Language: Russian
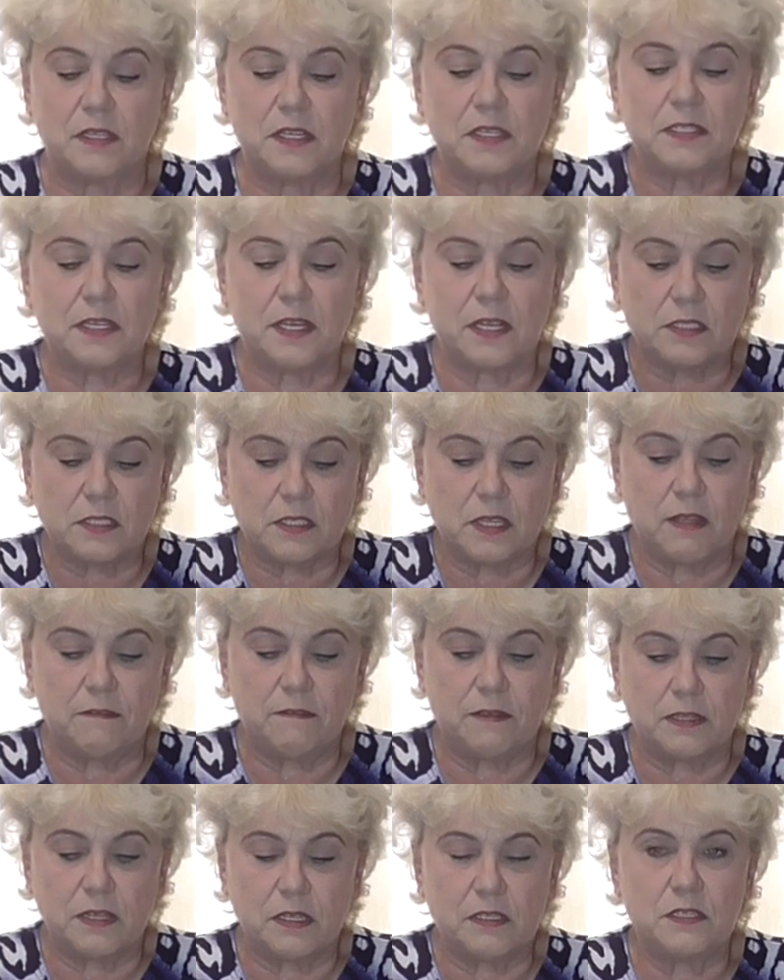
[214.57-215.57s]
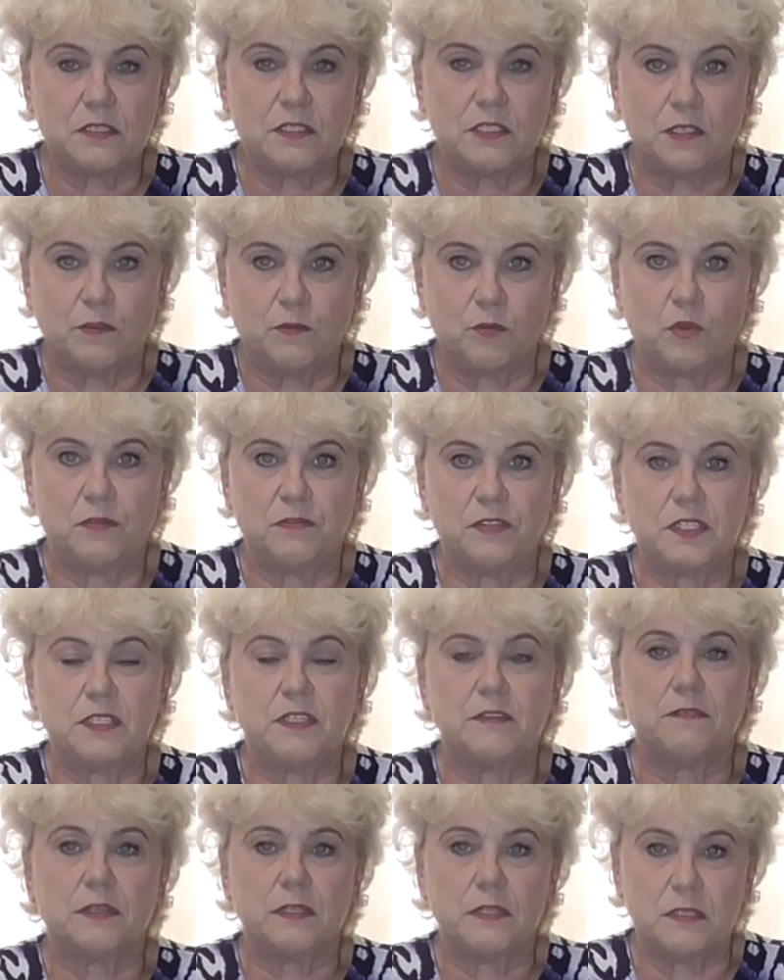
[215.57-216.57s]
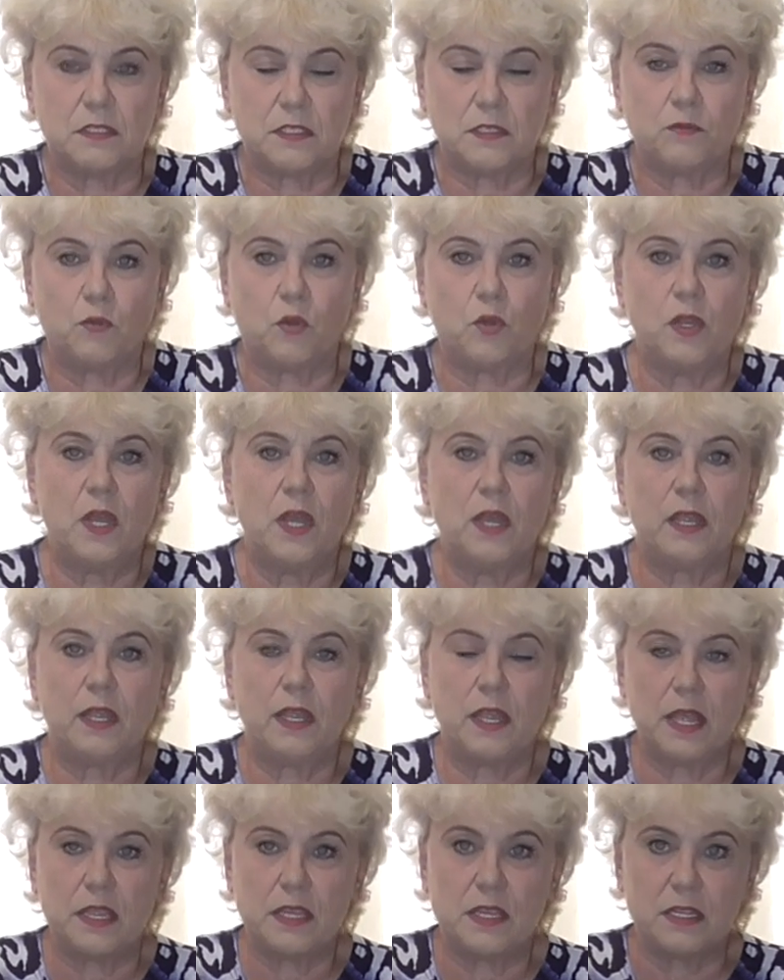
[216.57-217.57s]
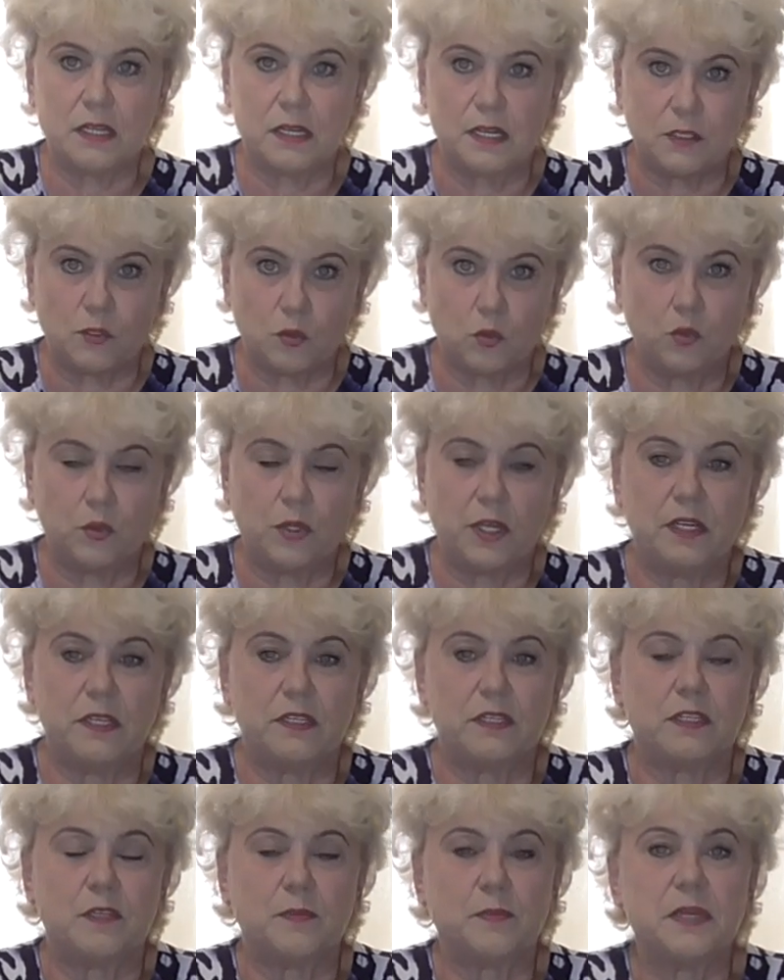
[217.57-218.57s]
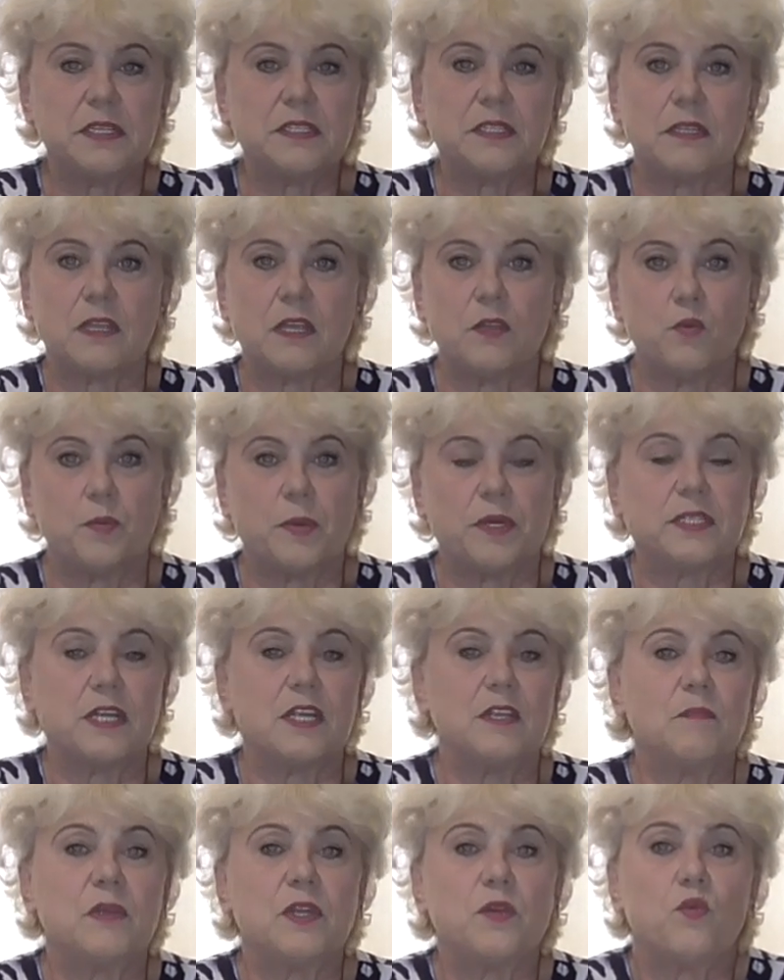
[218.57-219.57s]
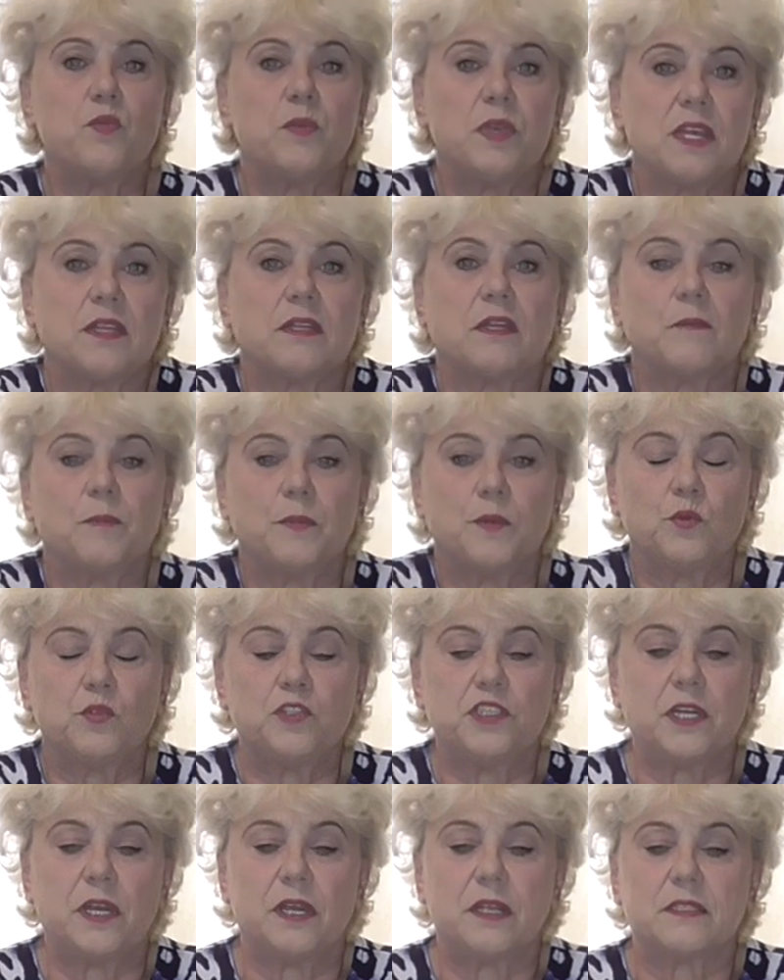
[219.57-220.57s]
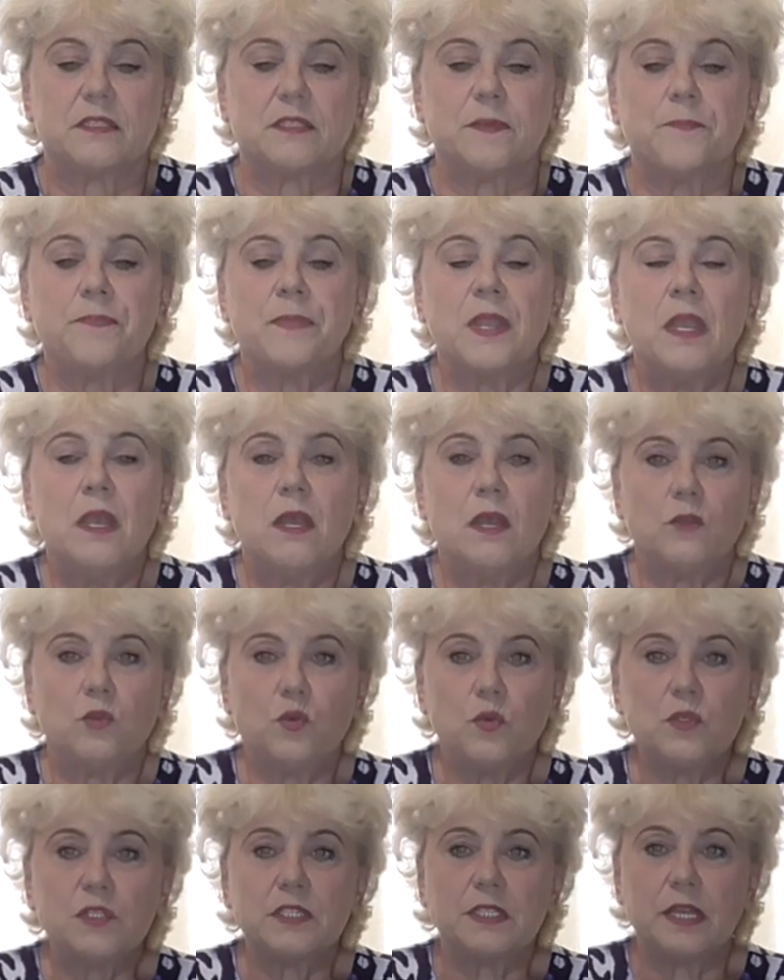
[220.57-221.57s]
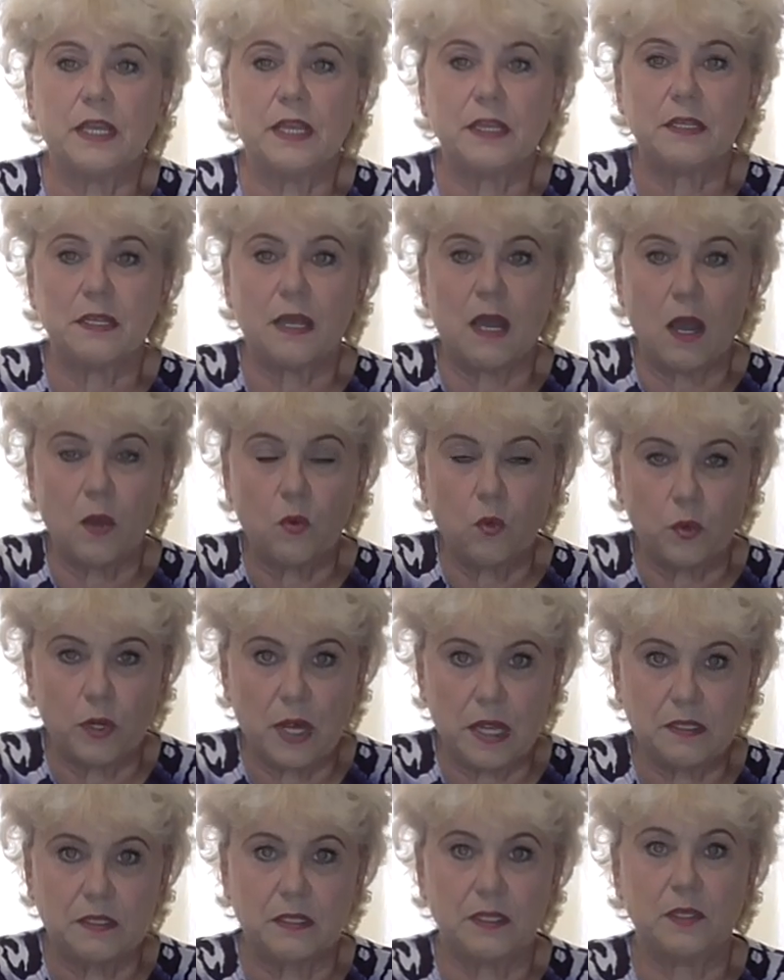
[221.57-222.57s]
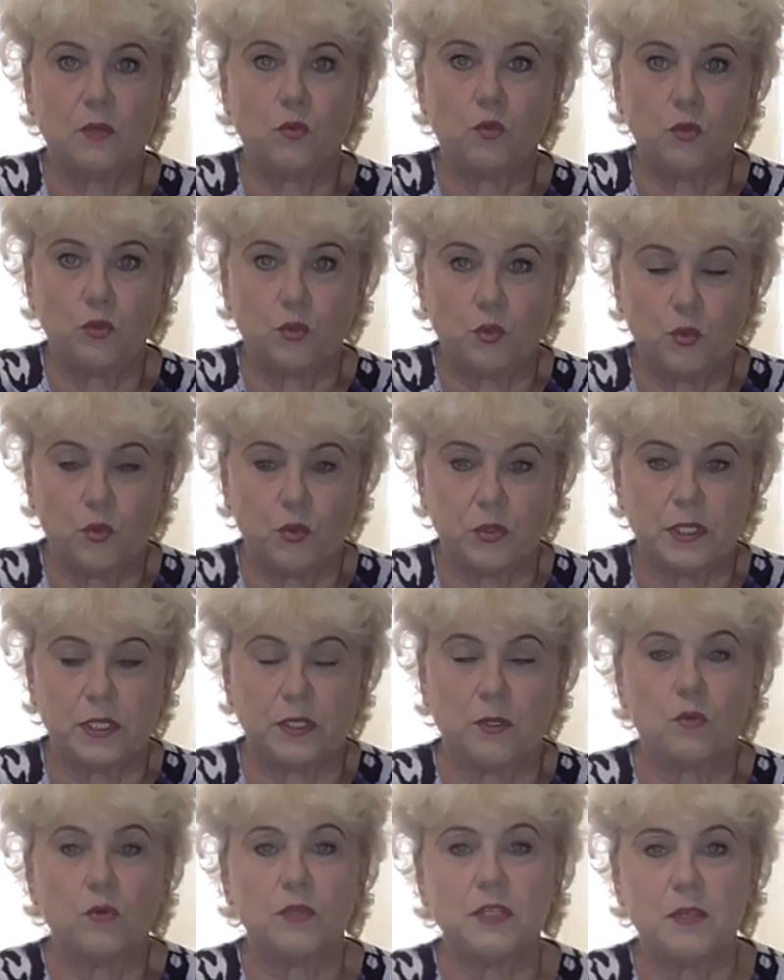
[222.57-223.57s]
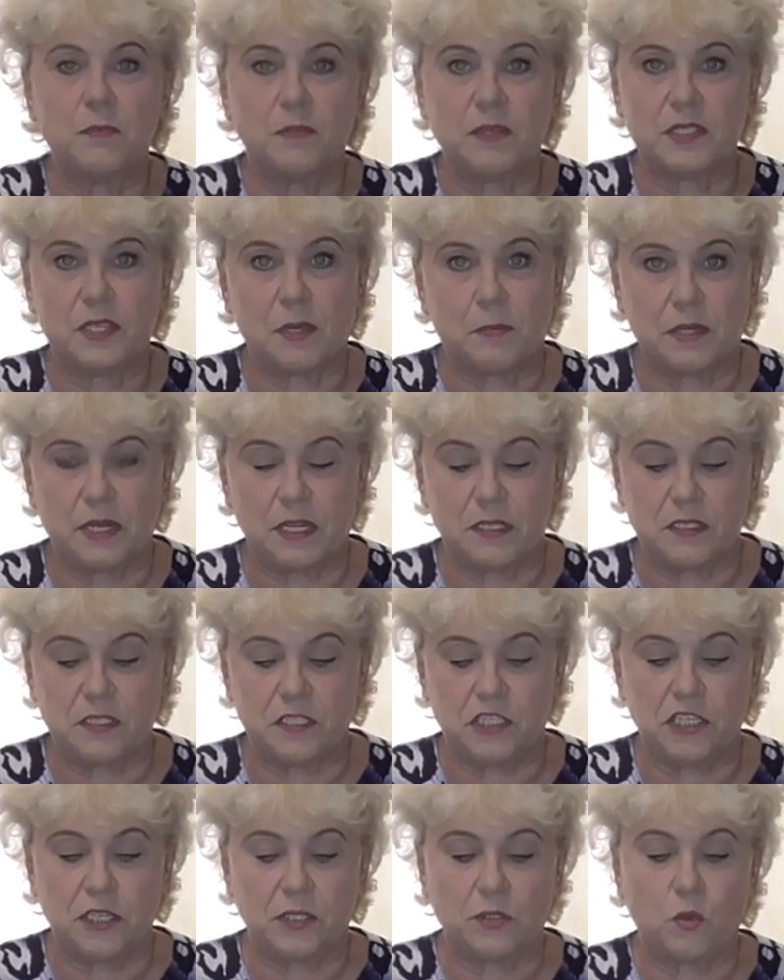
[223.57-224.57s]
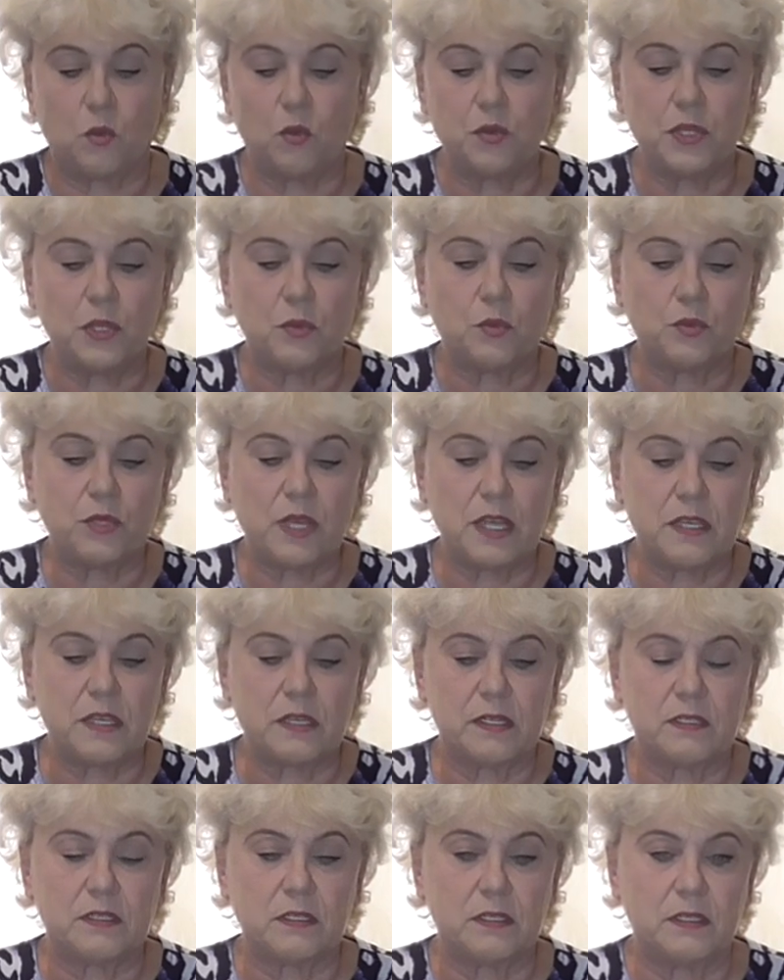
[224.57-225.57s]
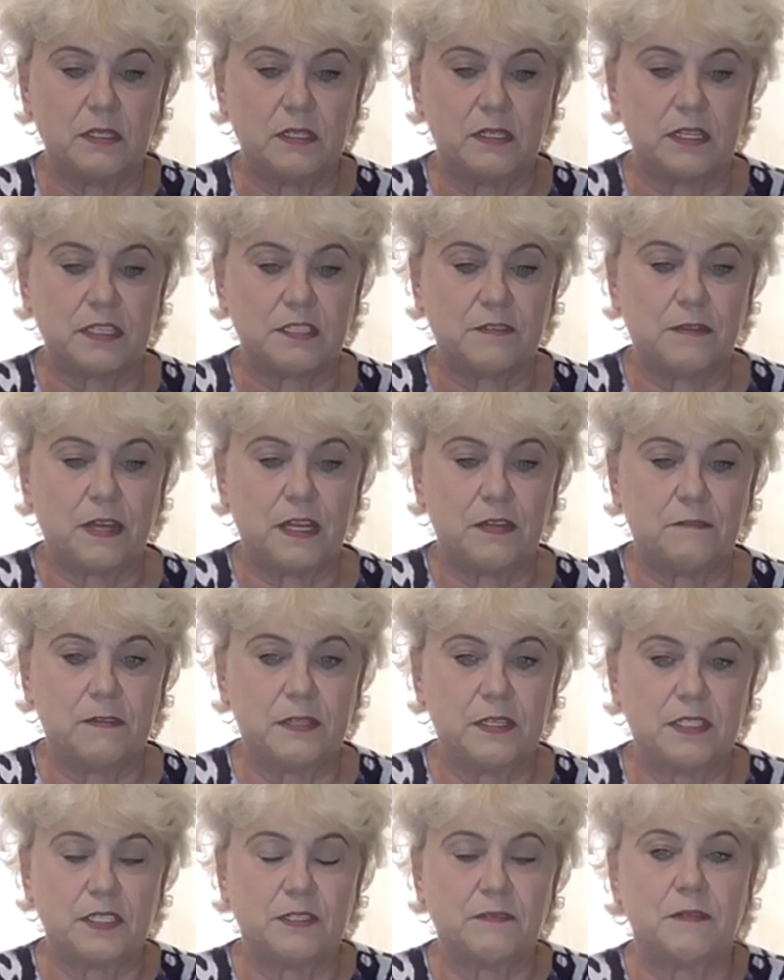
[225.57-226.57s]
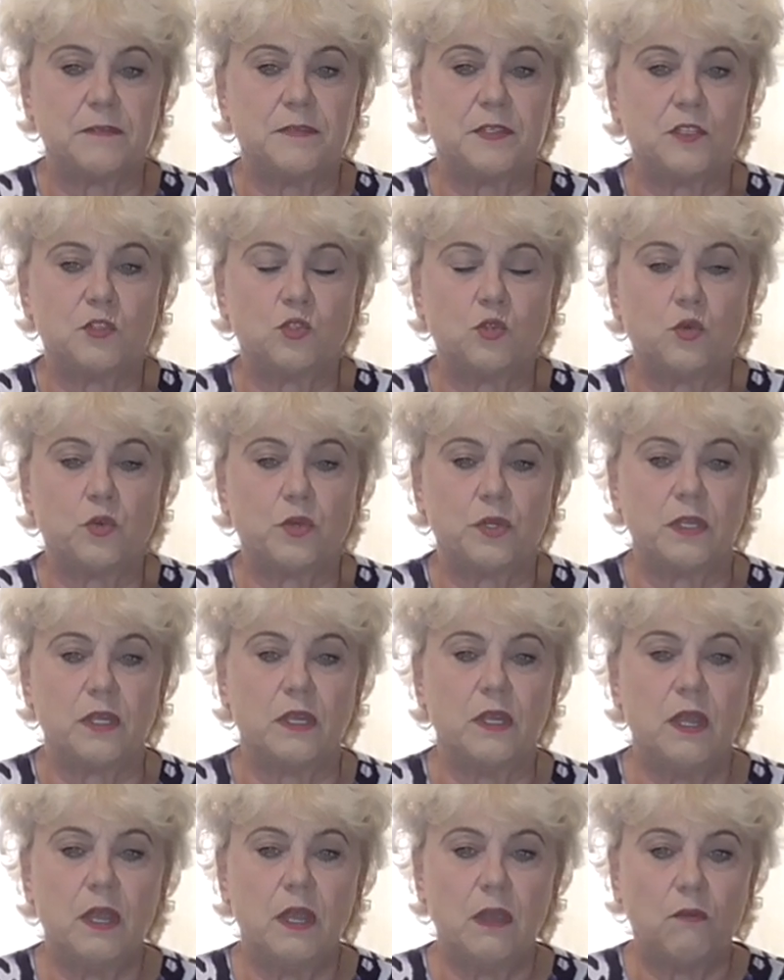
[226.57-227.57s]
Если оставить один ствол, вести в один ствол и один раз удалить эти пасынки, ну, по крайней мере, у меня так получается, то он стоит аккуратный, культурный, он не безобразничает, он никуда не, раз, не разваливается во все стороны.